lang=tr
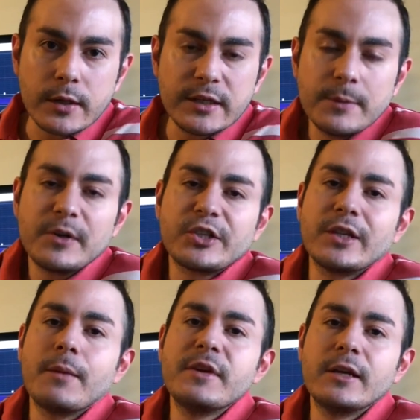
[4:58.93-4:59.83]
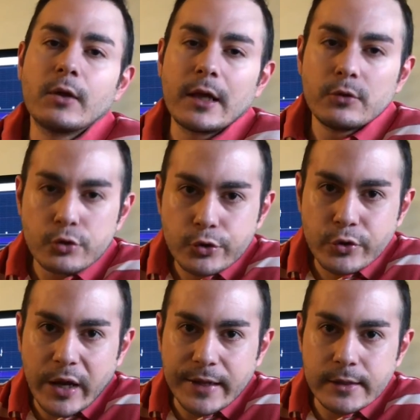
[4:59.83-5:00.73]
yılın başından beri olan düşüş
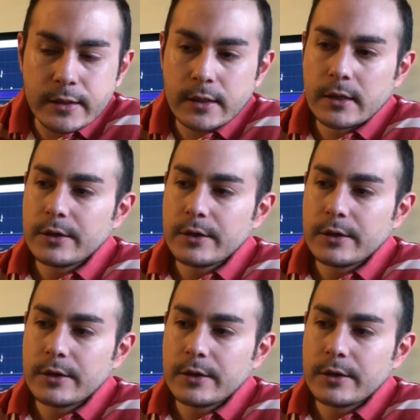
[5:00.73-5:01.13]
trendi